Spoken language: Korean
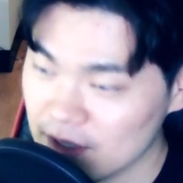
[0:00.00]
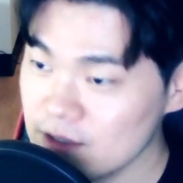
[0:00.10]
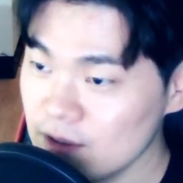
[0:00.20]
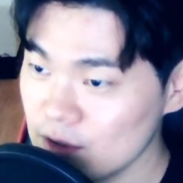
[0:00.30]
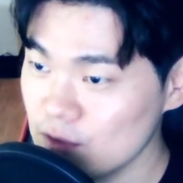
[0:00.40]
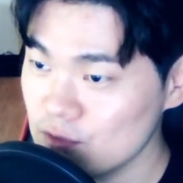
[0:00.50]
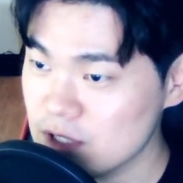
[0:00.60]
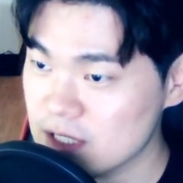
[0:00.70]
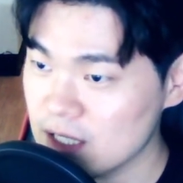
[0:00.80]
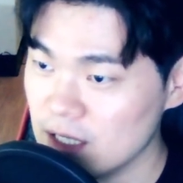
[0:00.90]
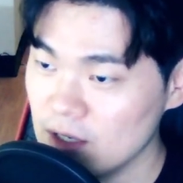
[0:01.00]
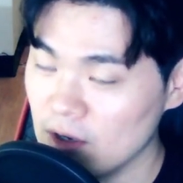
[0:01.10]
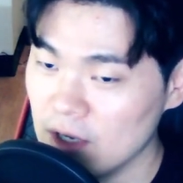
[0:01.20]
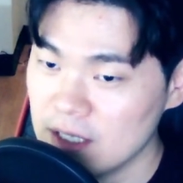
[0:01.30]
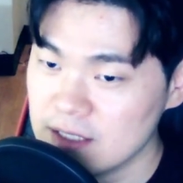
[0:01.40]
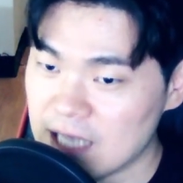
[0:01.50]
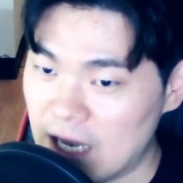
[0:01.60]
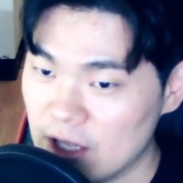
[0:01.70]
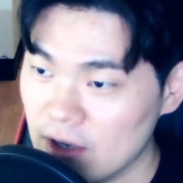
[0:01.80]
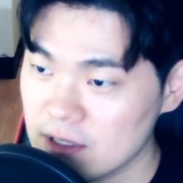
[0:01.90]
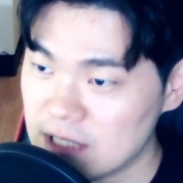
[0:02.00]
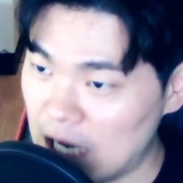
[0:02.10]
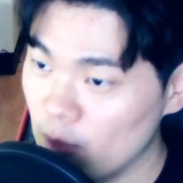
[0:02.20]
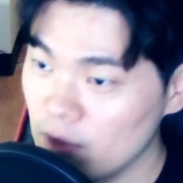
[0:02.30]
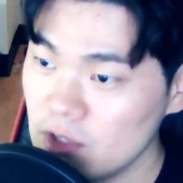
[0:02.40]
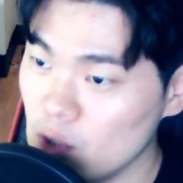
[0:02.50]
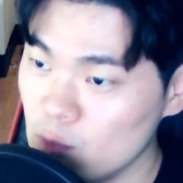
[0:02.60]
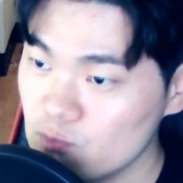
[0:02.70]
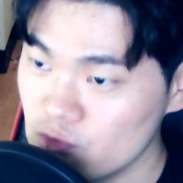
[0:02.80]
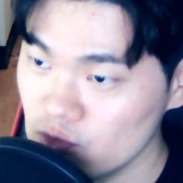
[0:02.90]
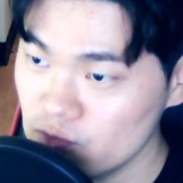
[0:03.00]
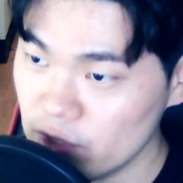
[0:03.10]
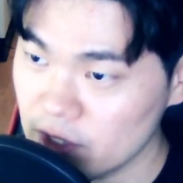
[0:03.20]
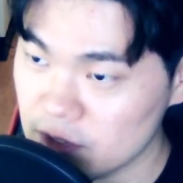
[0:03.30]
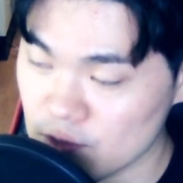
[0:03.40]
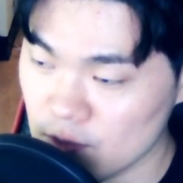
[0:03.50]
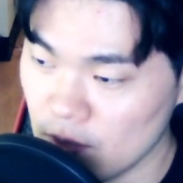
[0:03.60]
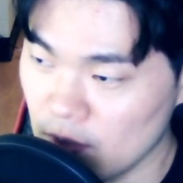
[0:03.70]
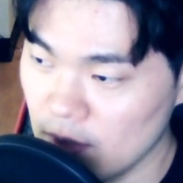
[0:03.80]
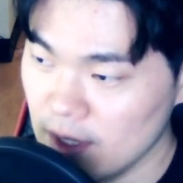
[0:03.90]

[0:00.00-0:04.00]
그런 경우도 있잖아요. 자여, 자원이 너무 풍부해가지고